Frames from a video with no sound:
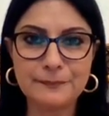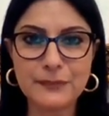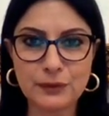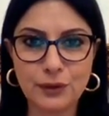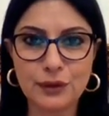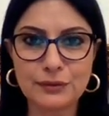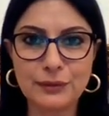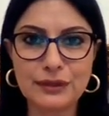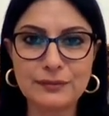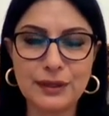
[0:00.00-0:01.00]
الظهر
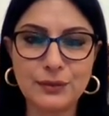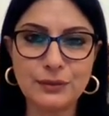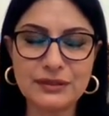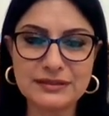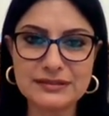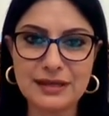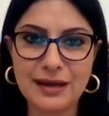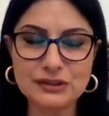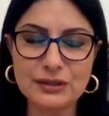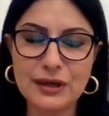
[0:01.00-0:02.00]
توقيت بيروت يعني الساعة
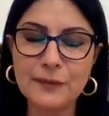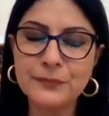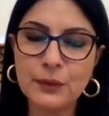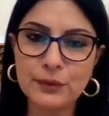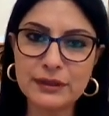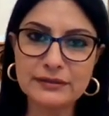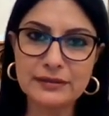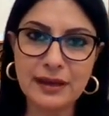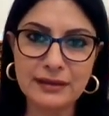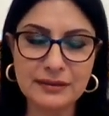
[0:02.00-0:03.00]
10 و3
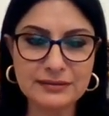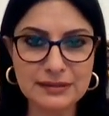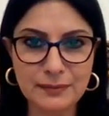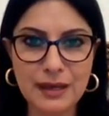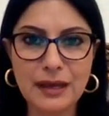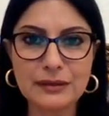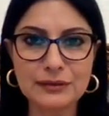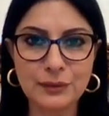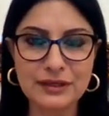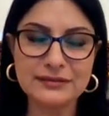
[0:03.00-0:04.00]
دقائق صباحا
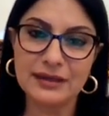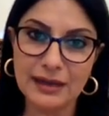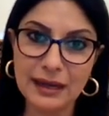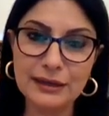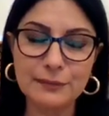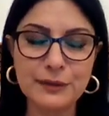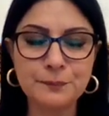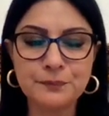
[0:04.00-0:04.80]
توقيت العالمي